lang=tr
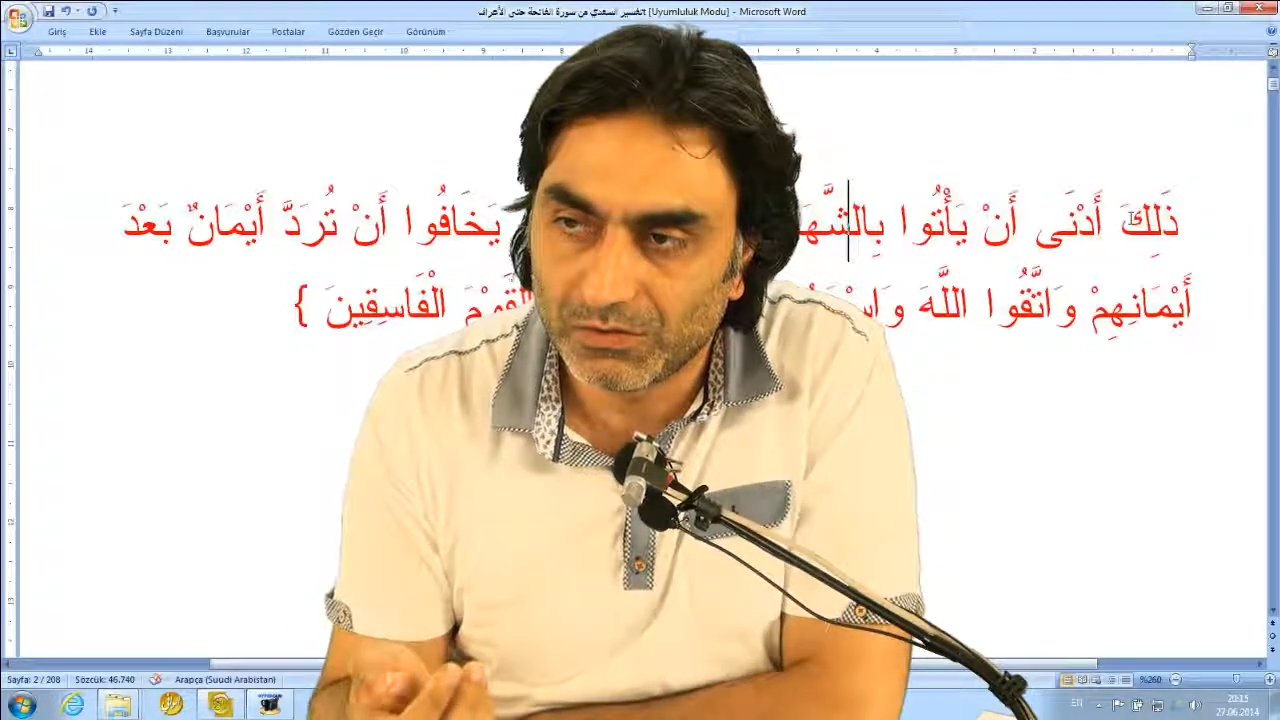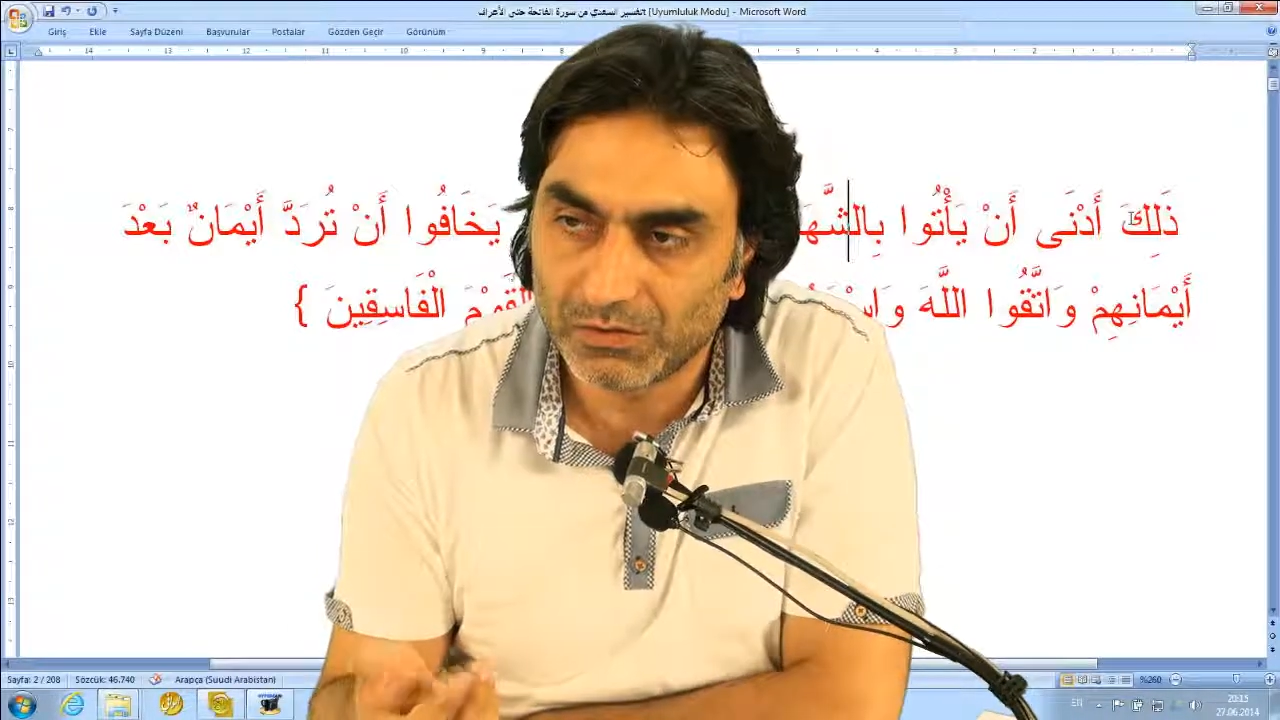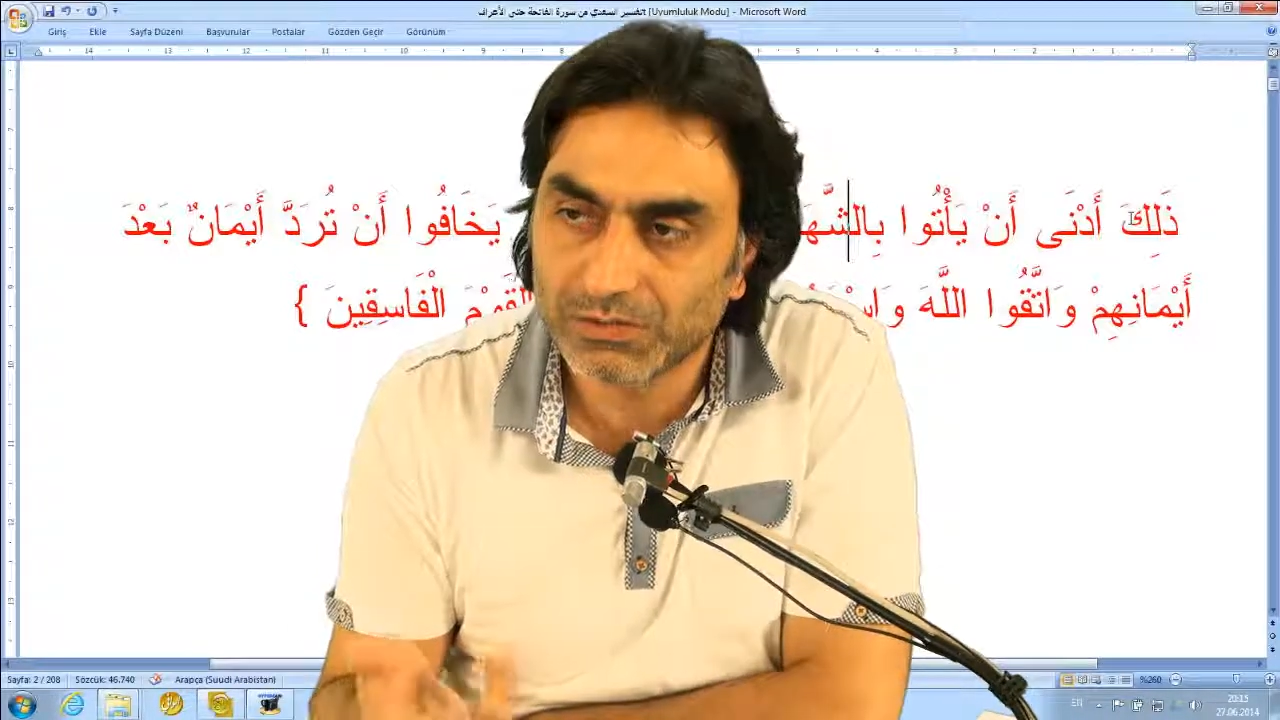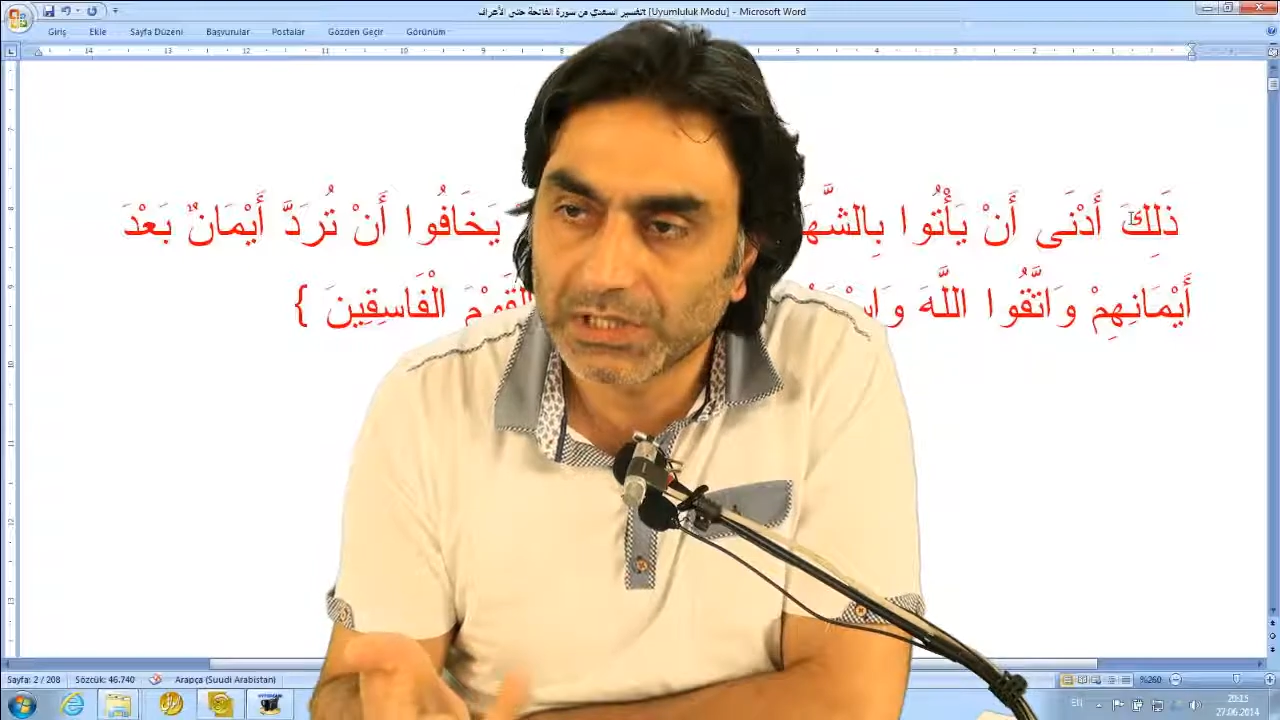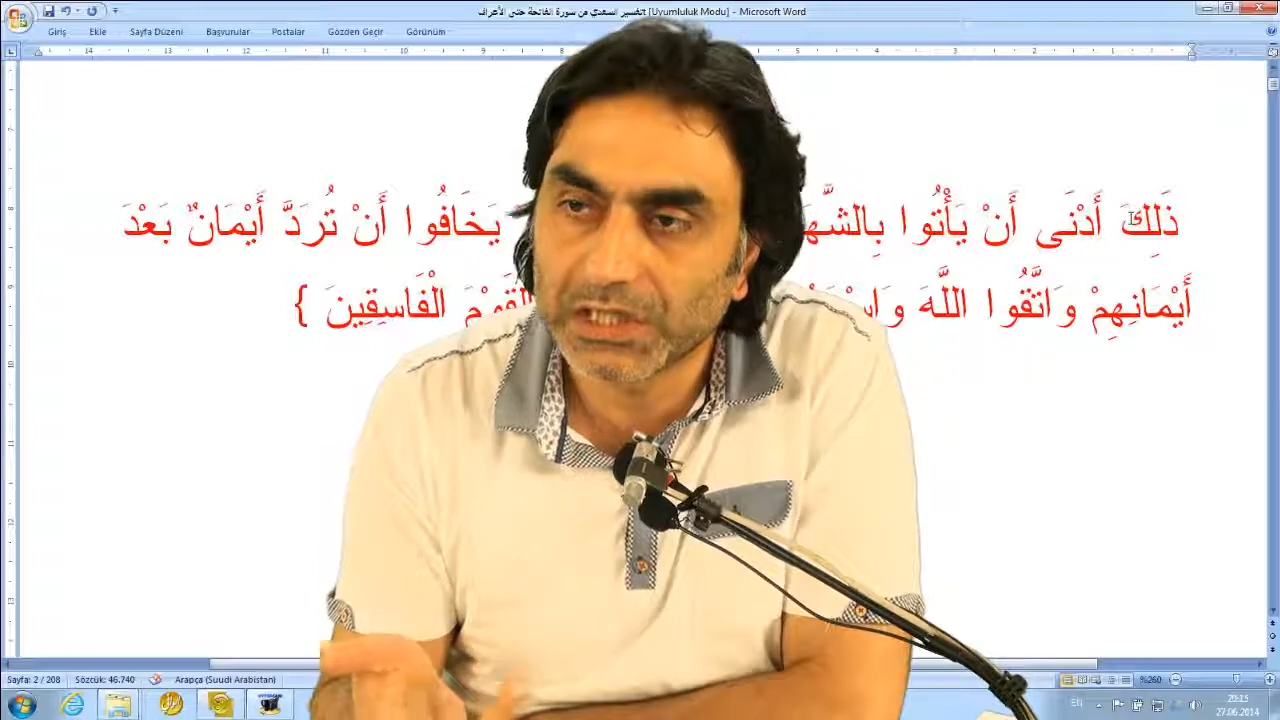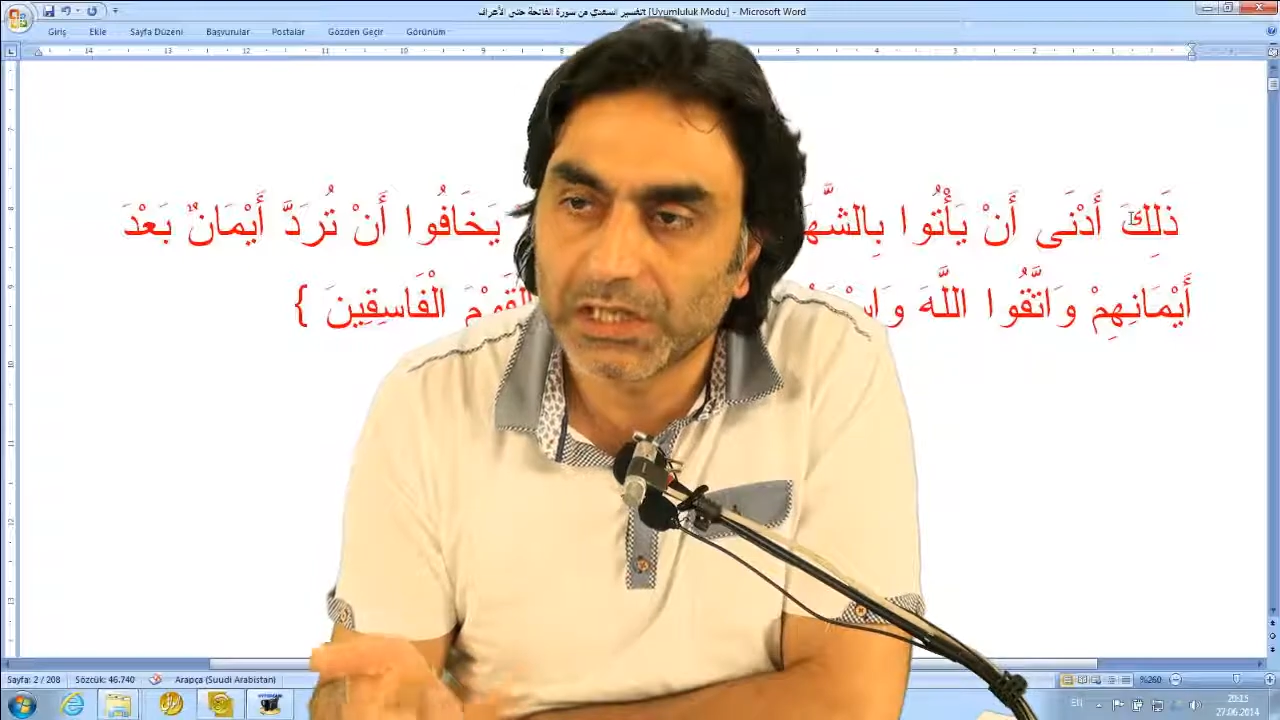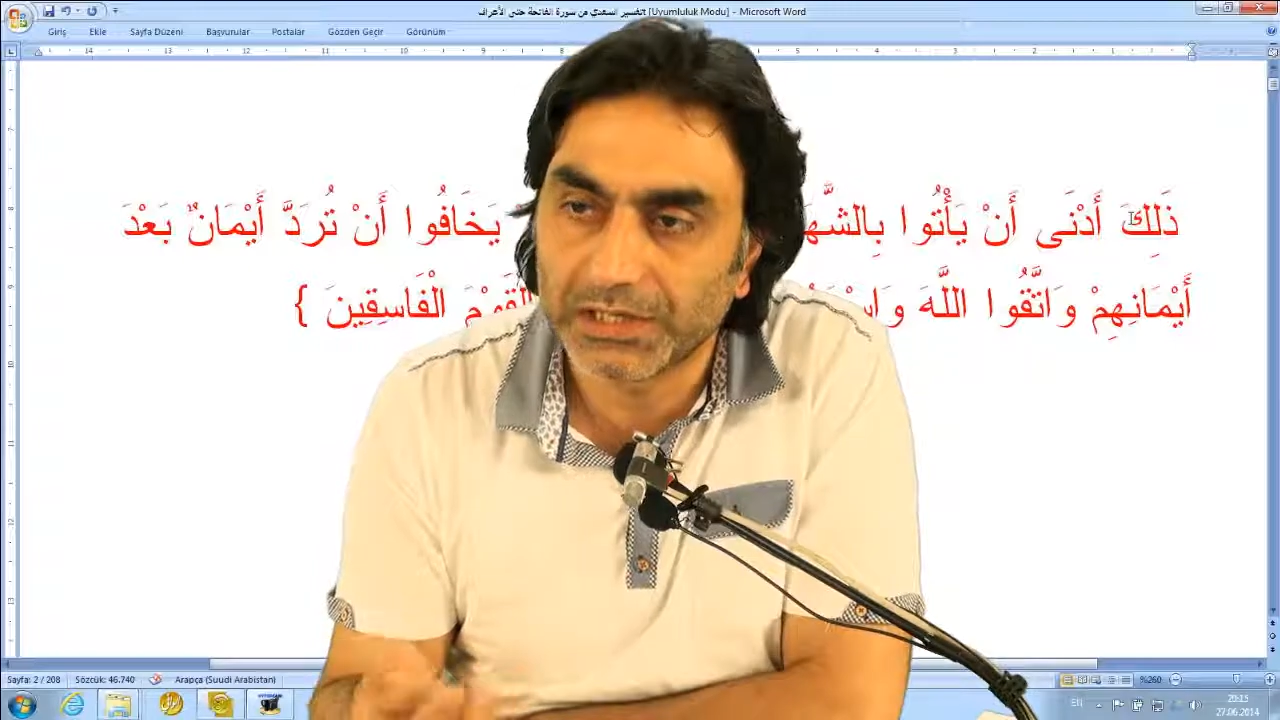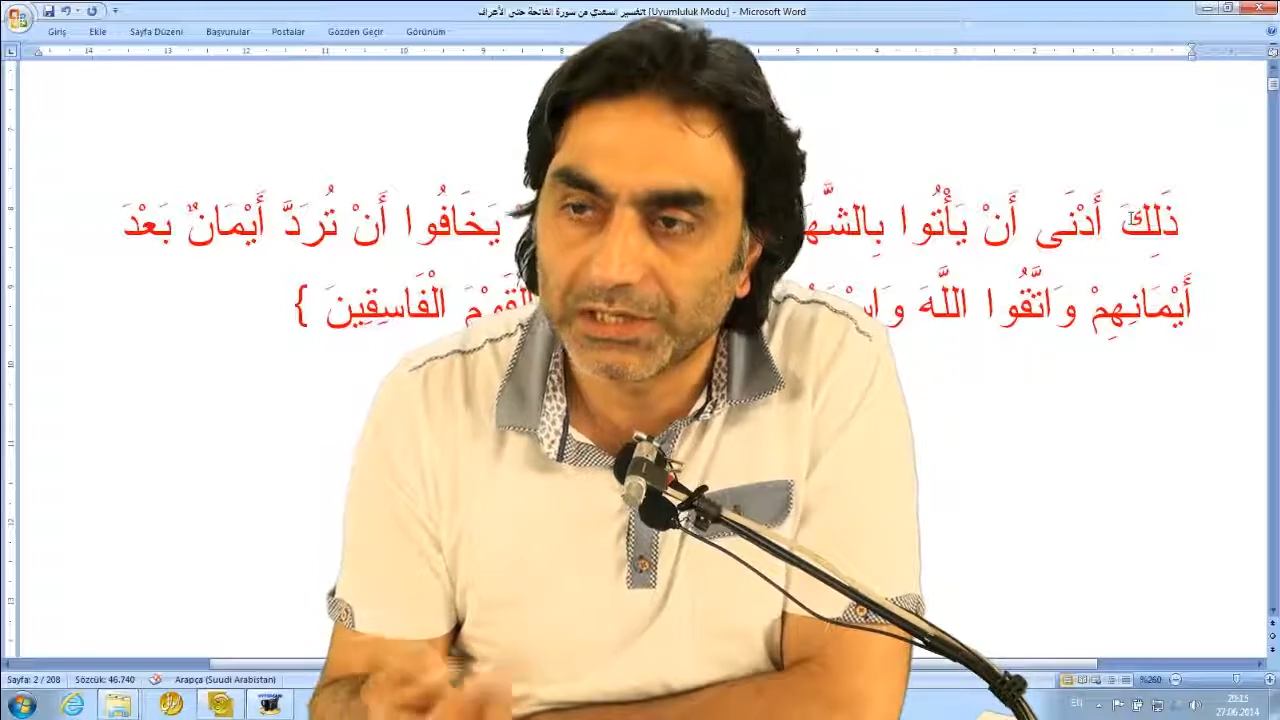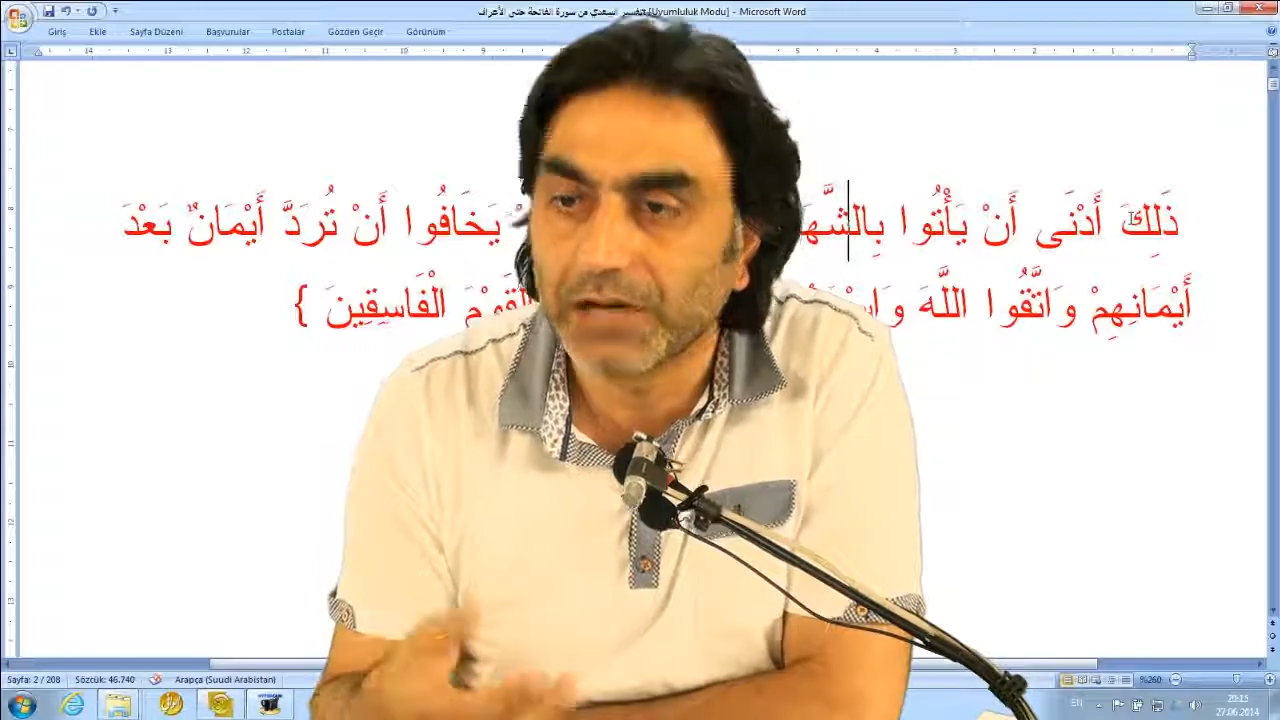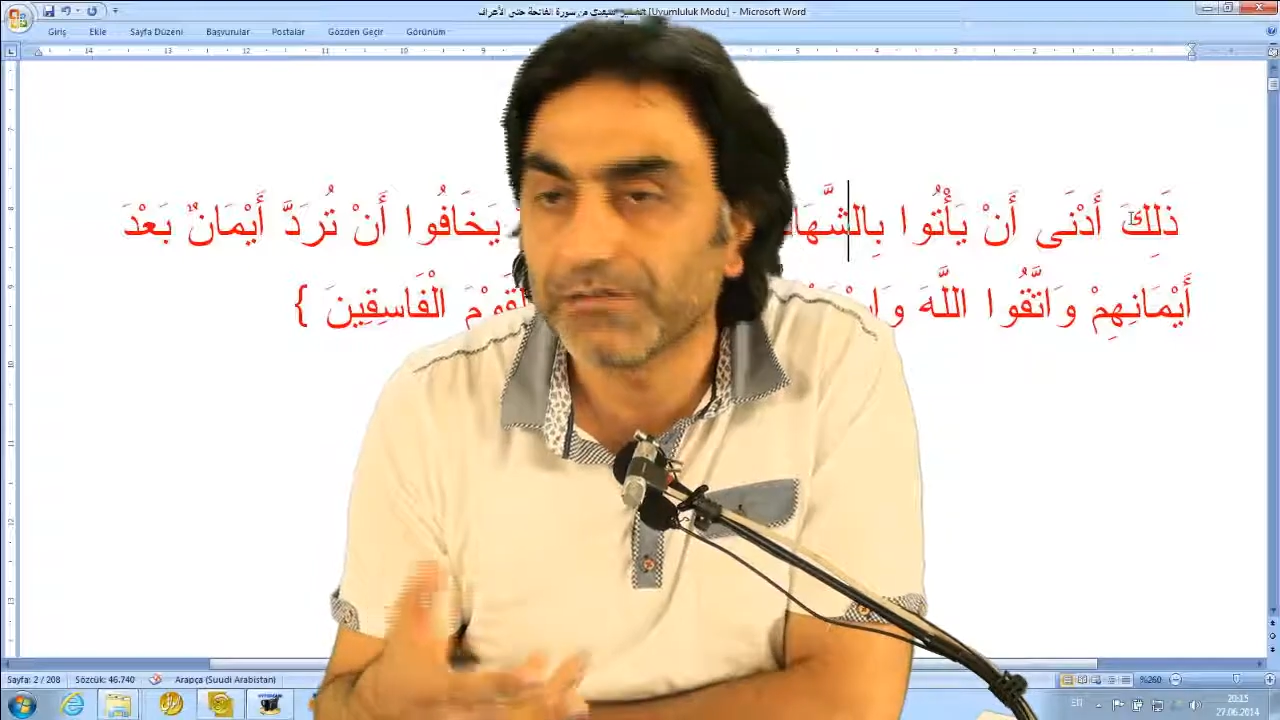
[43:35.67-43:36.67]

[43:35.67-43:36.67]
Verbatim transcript: önde geleni